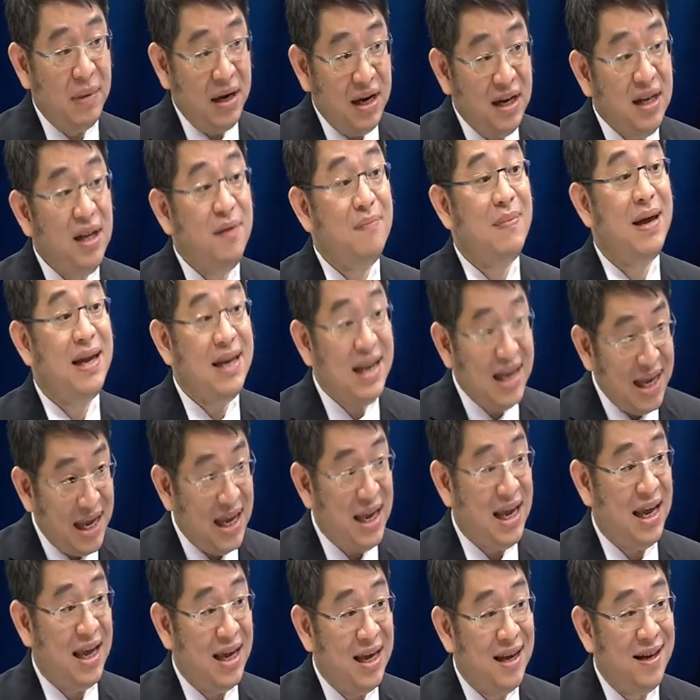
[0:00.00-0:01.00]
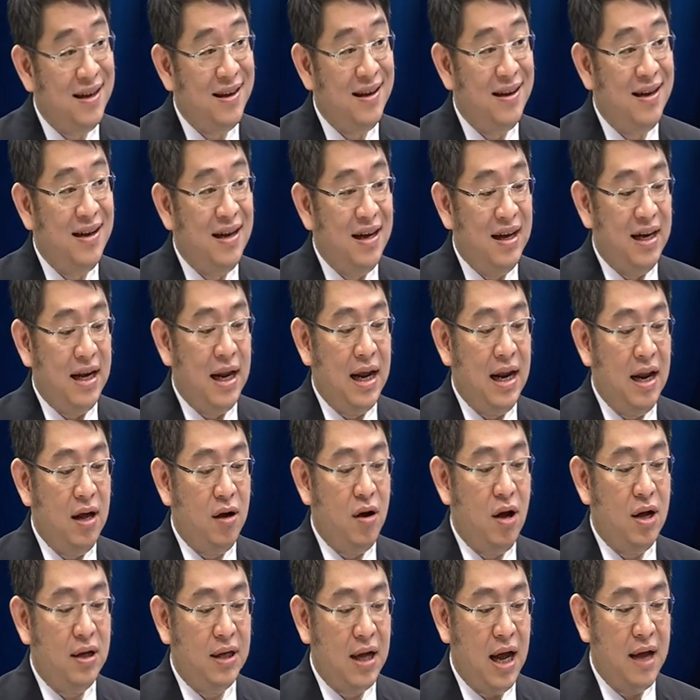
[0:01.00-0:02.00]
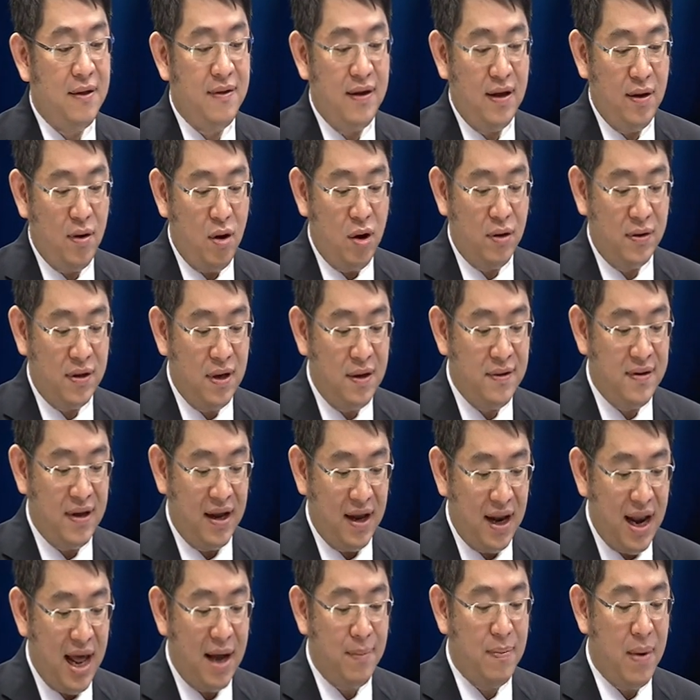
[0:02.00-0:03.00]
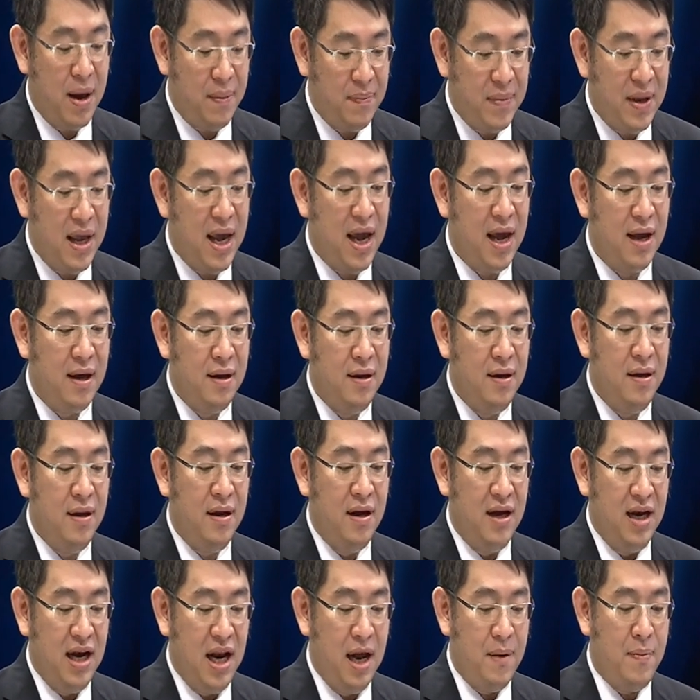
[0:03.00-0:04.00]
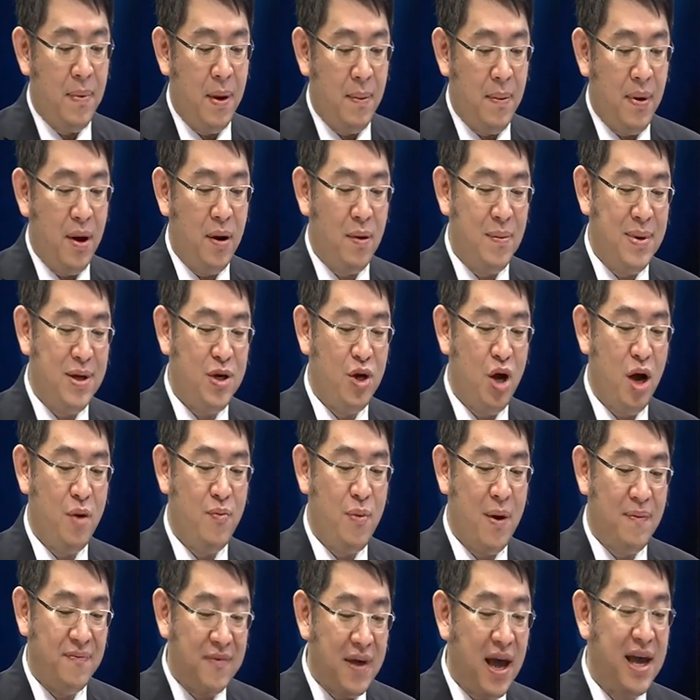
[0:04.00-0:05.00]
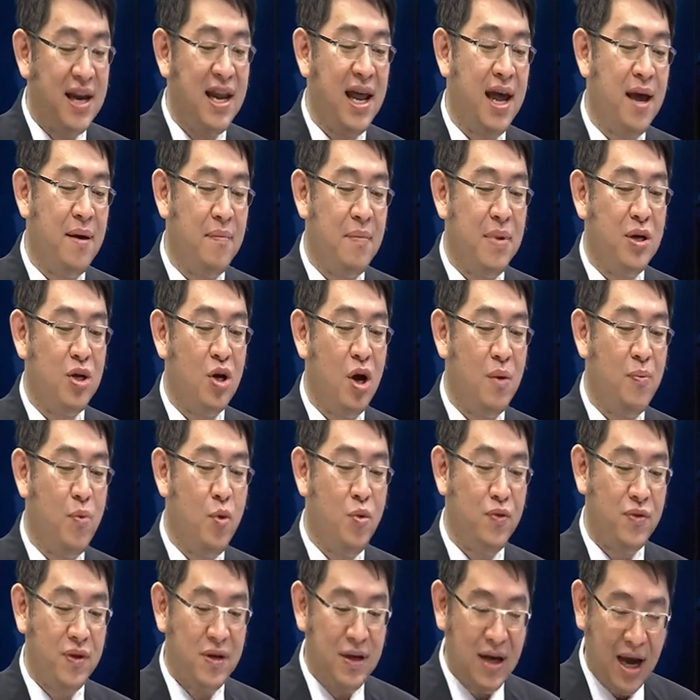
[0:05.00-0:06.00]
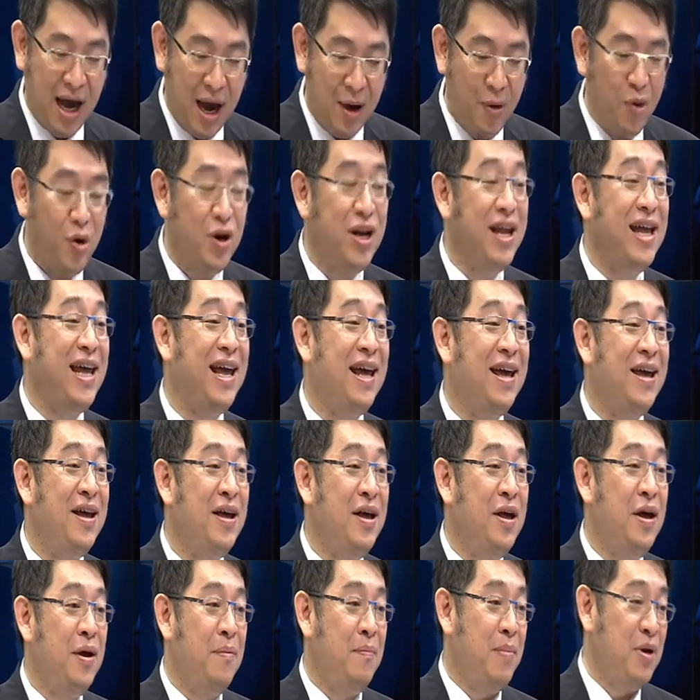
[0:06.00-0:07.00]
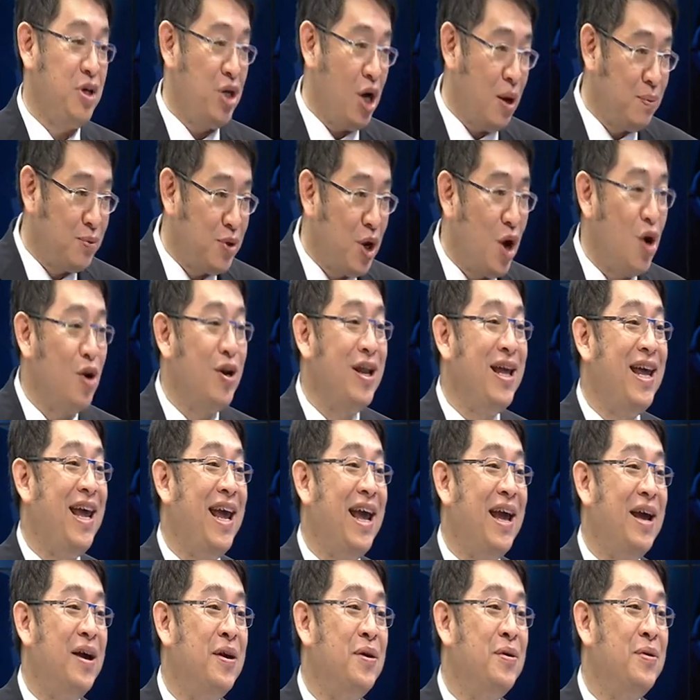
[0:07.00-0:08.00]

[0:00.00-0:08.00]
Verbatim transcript: ยเป็นเรื่องที่ไม่ดีนะแล้วก็การแสดงออกเชิงสัญลักษณ์แบบนี้แล้วแบบเราไม่ชอบเว็บไซต์นี้ไม่ชอบผู้สื่อข่าวคนนี้ไม่ชอบช่องนี้